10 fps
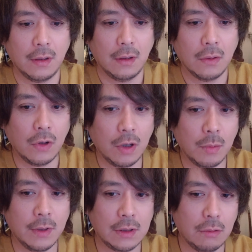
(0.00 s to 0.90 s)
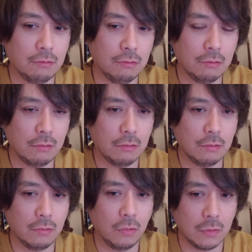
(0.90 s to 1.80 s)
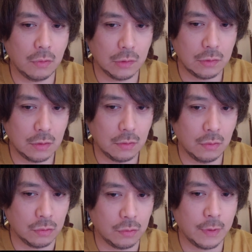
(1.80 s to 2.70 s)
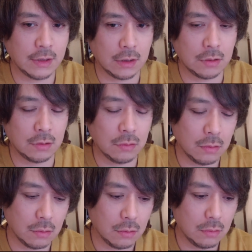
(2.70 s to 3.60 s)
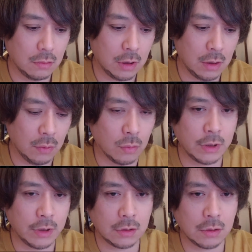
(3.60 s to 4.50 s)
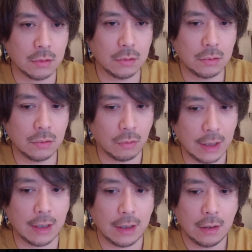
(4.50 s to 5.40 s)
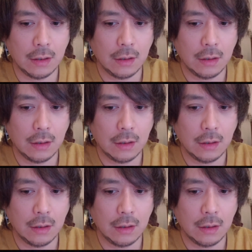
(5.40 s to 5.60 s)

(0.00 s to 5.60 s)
これもまたこのゴッドファーザーズの、えー、ホームレスとか、